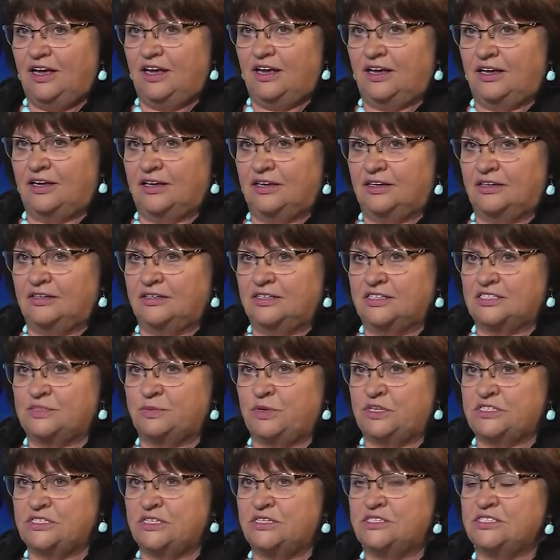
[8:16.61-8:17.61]

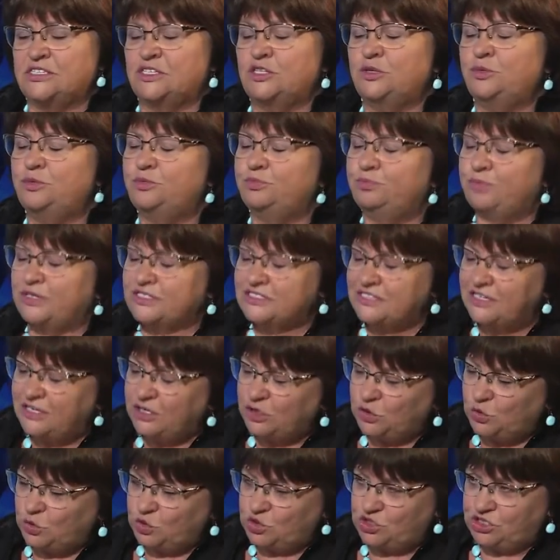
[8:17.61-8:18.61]
экспозициях
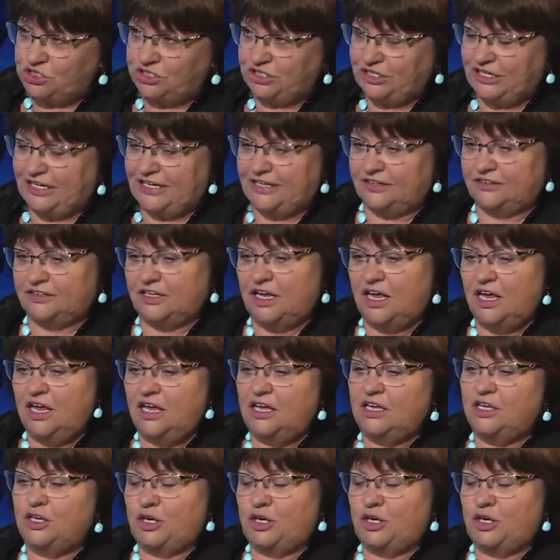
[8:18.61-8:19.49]
последующих лет. И,